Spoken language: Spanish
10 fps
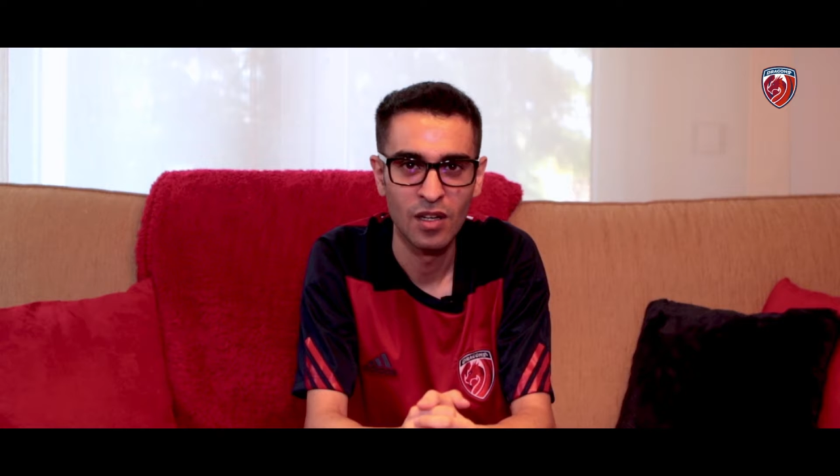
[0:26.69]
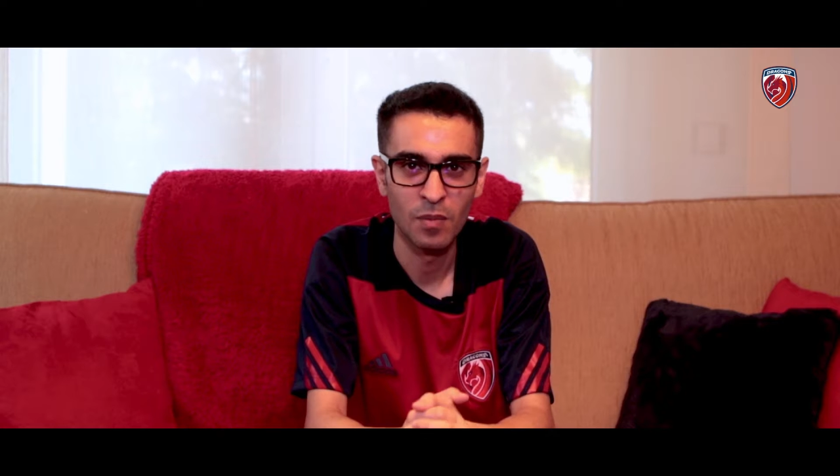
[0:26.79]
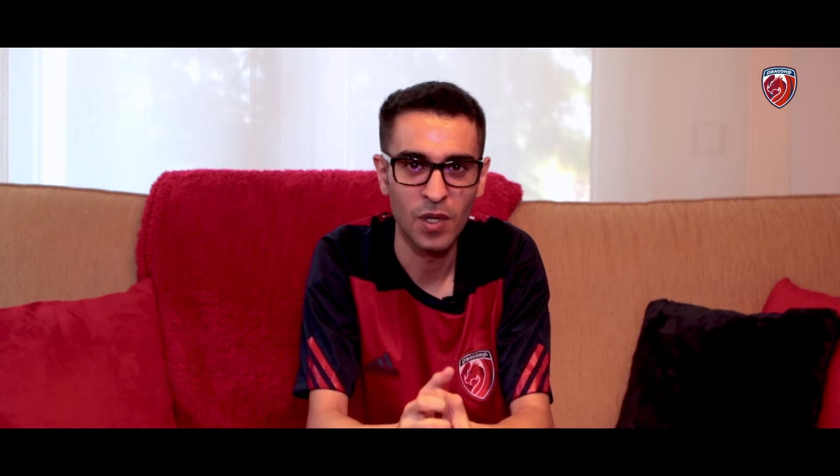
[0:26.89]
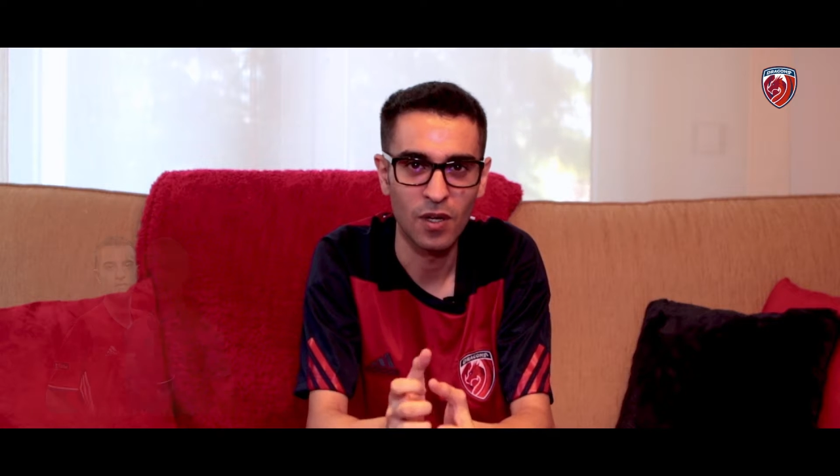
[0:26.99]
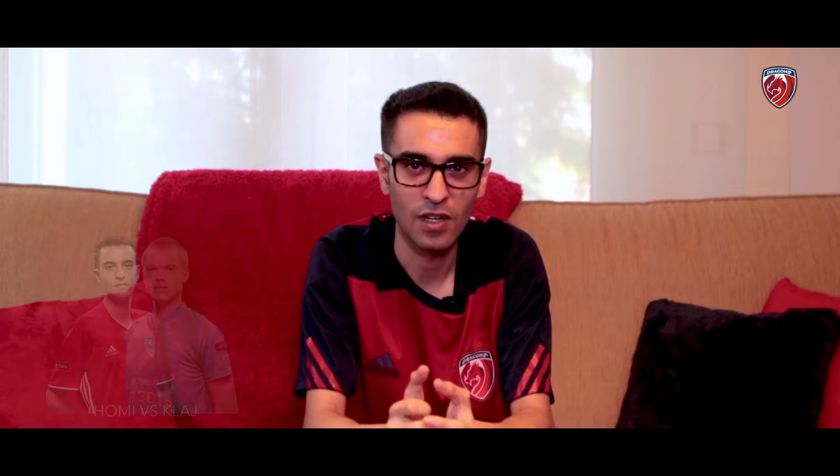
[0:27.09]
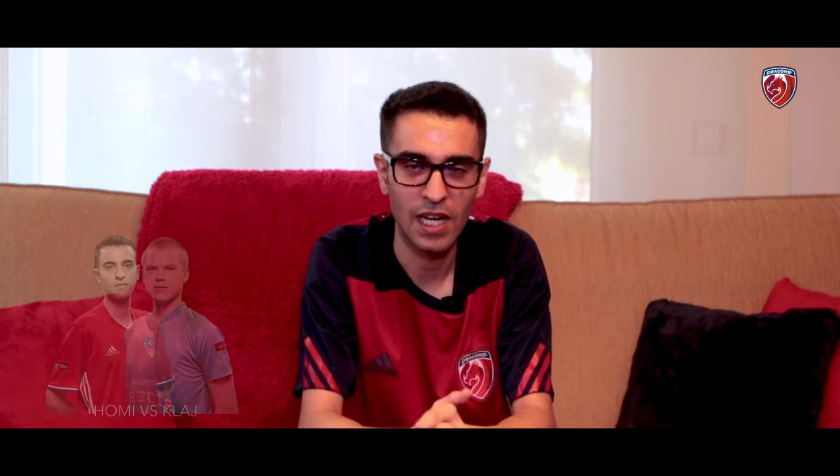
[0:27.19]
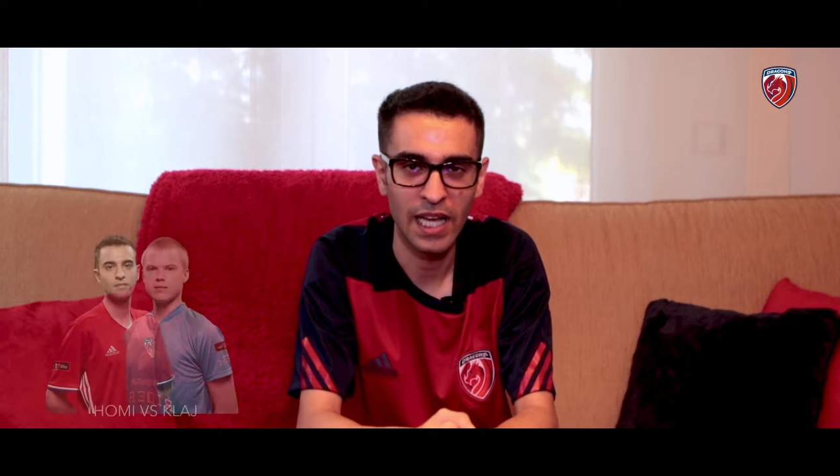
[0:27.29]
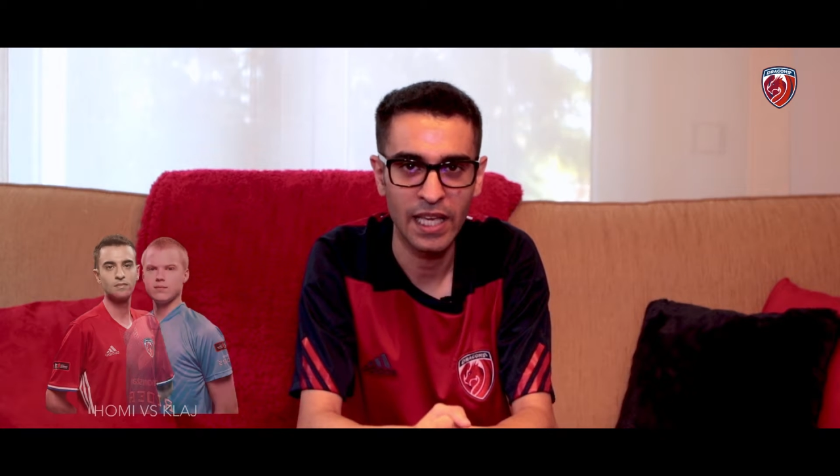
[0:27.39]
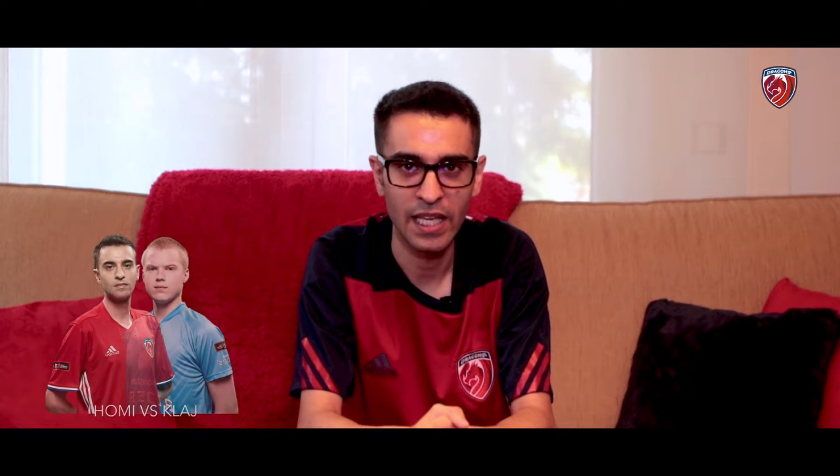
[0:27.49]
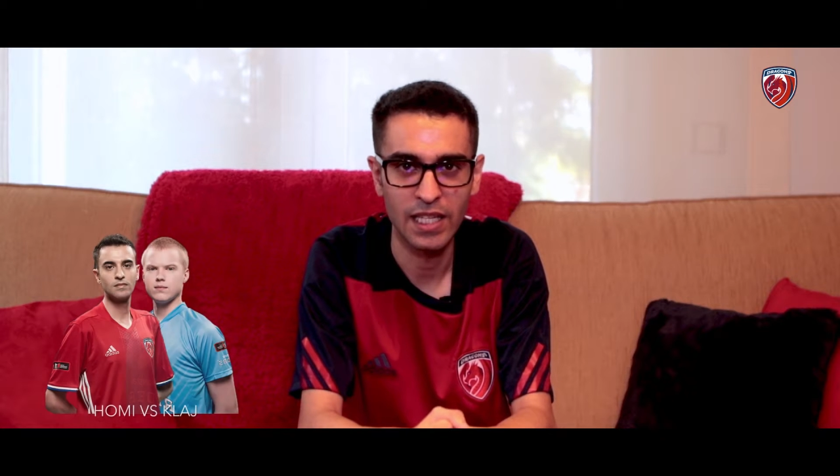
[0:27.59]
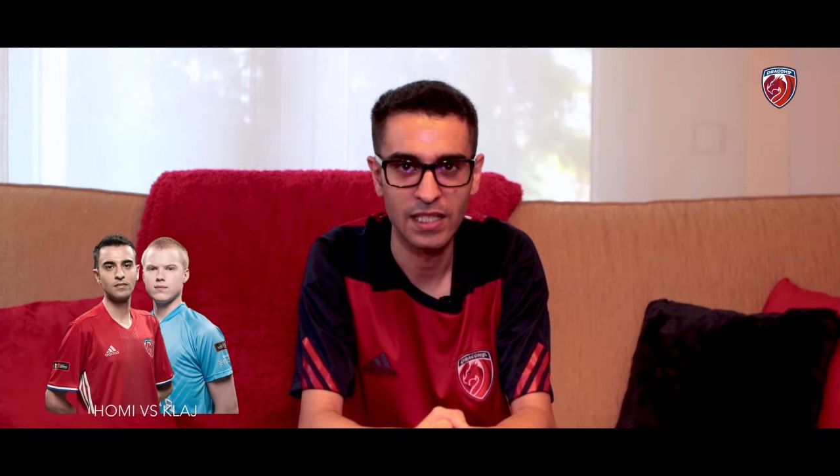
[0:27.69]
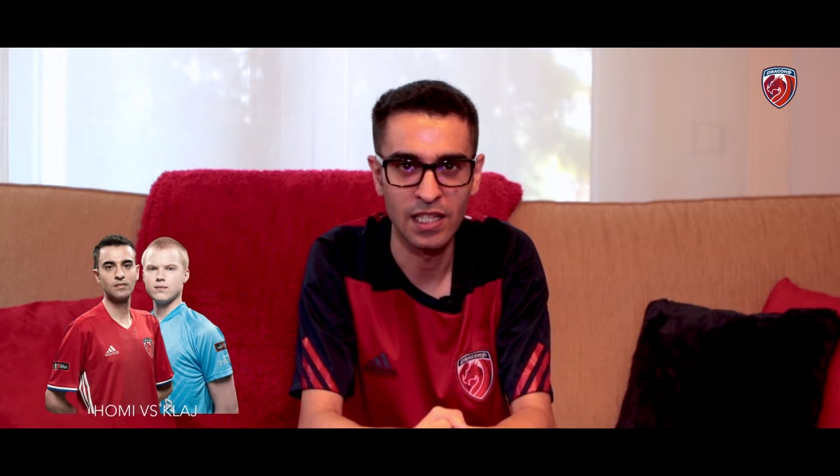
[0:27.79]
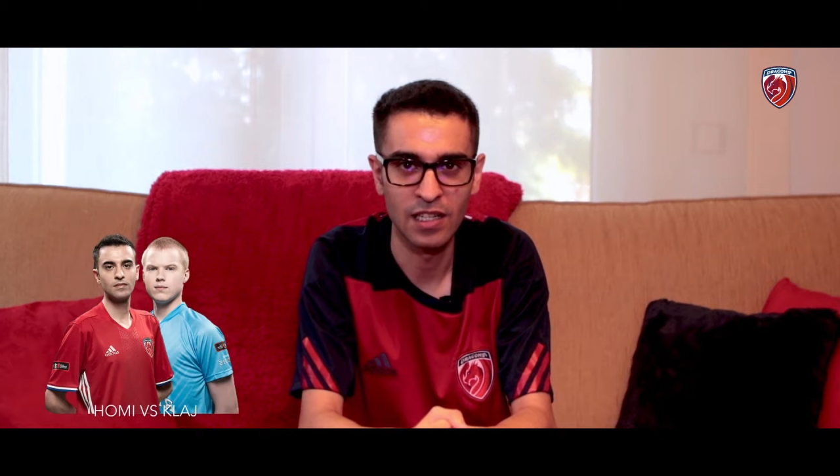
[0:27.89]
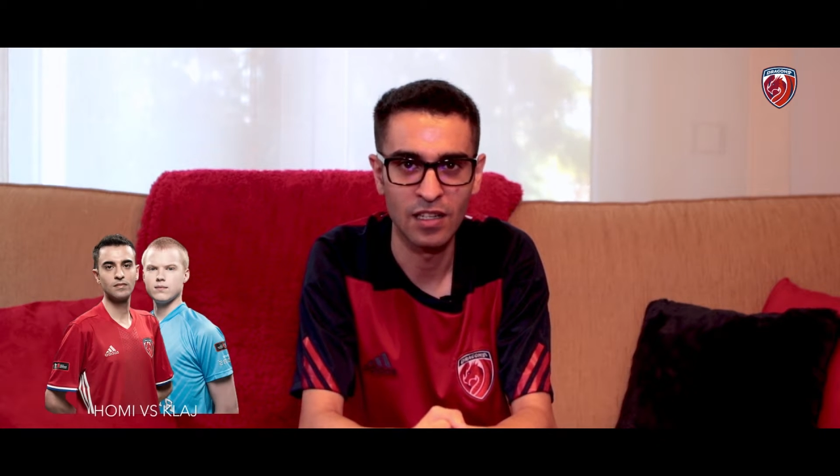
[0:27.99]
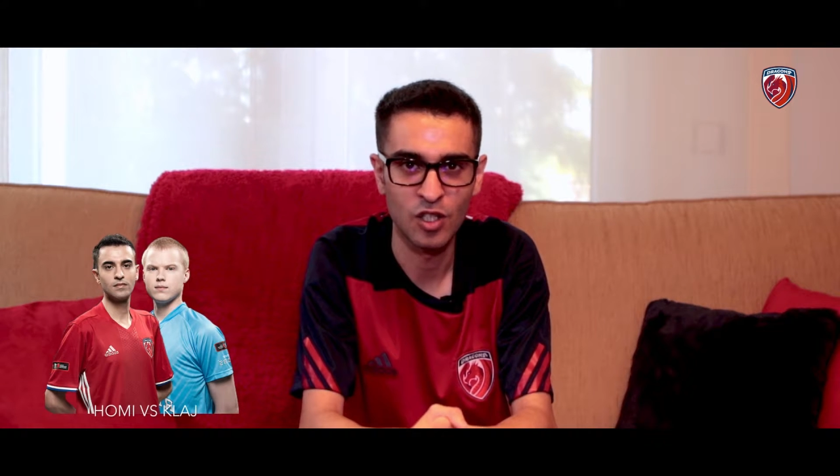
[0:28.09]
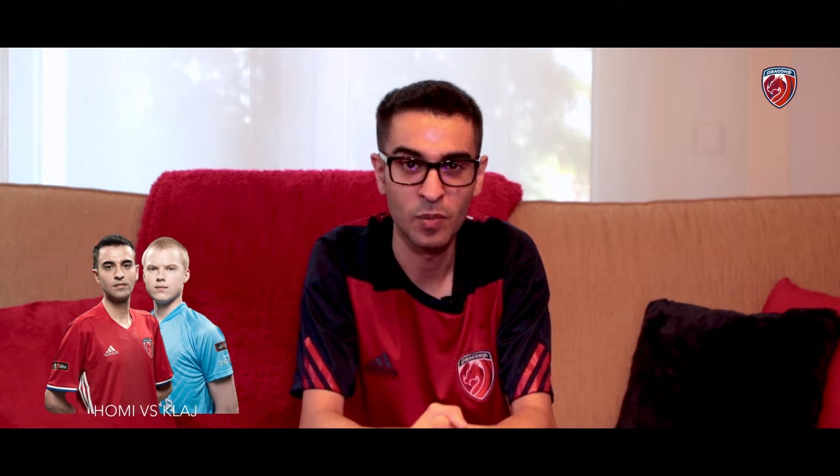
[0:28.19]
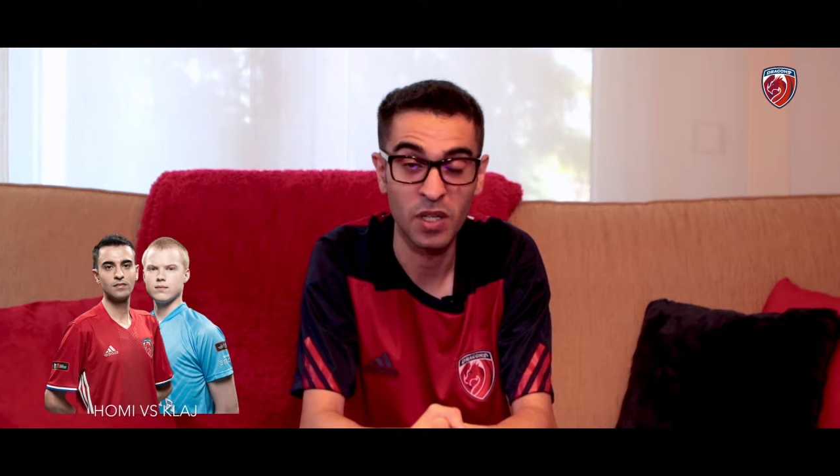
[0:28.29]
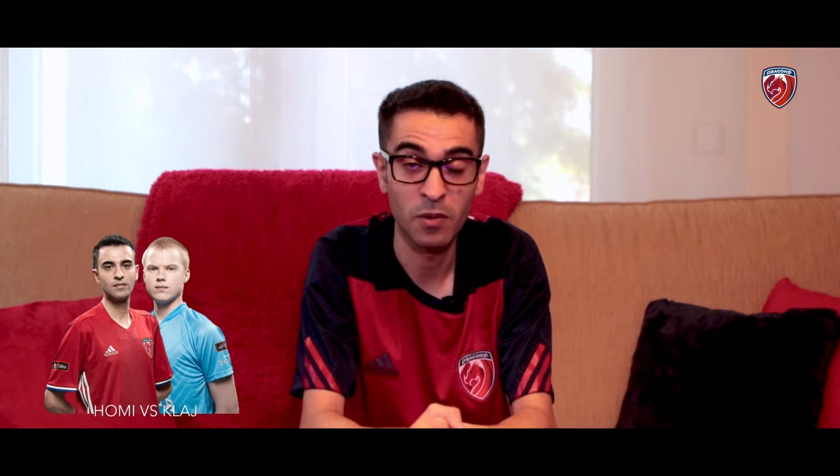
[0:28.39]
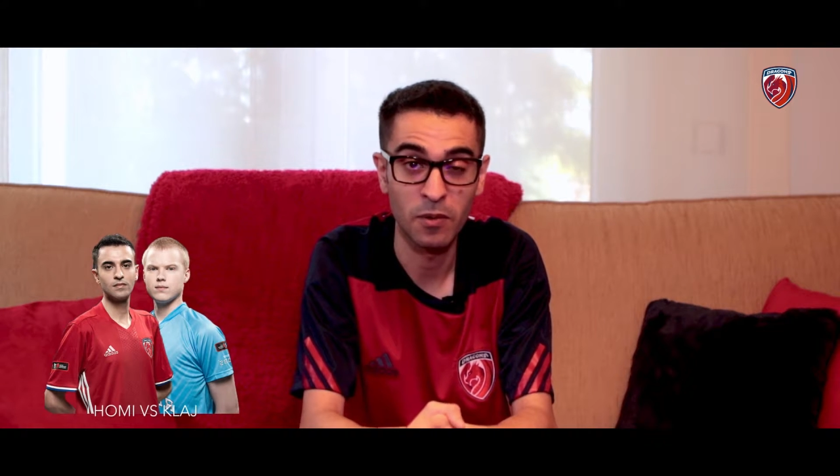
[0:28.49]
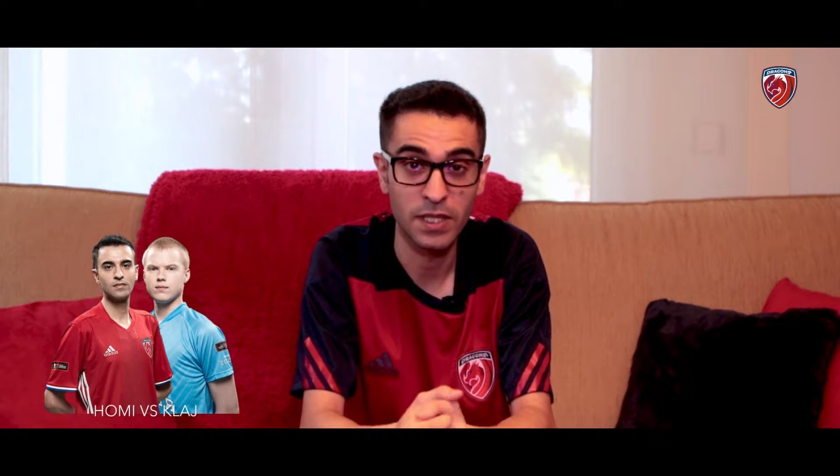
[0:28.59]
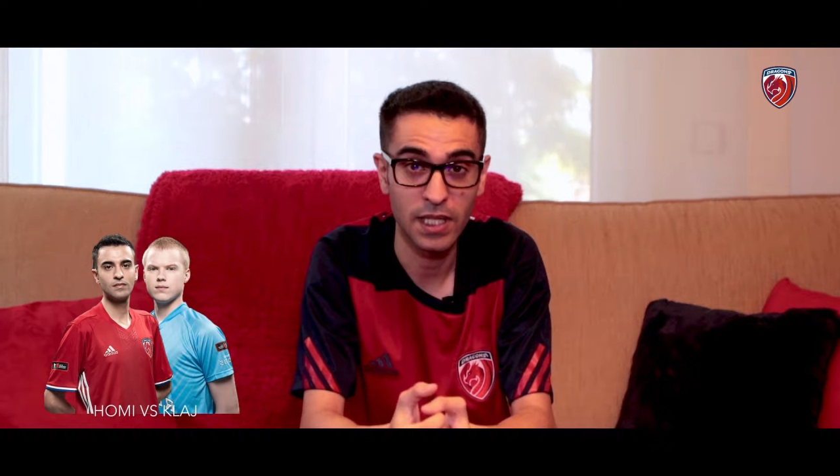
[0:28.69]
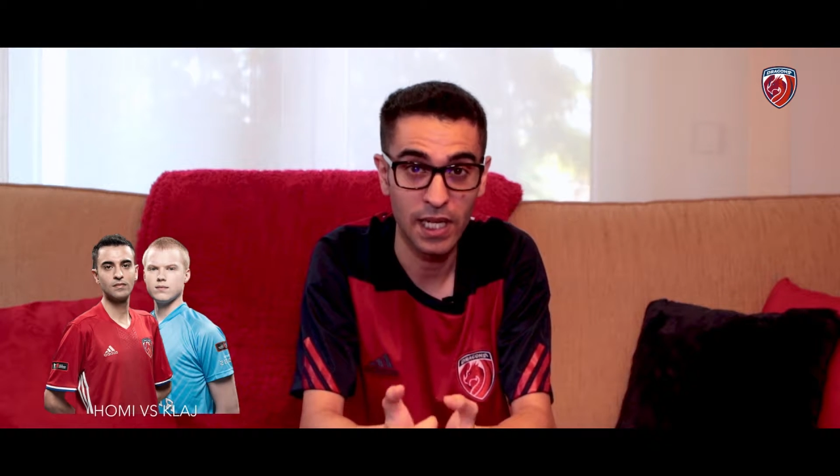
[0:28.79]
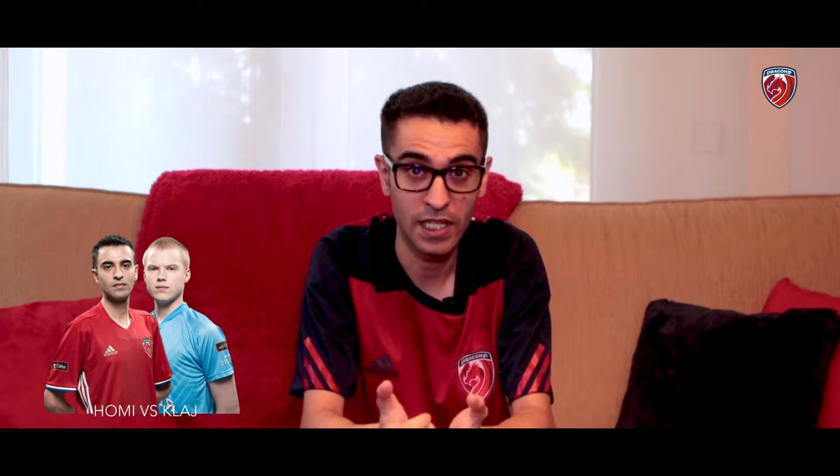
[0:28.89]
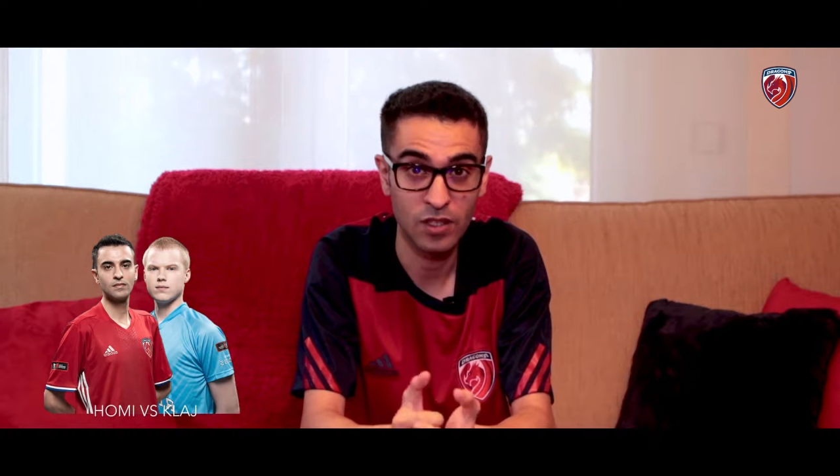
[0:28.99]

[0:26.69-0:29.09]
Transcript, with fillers: Bueno, Clay es el support de Movistar,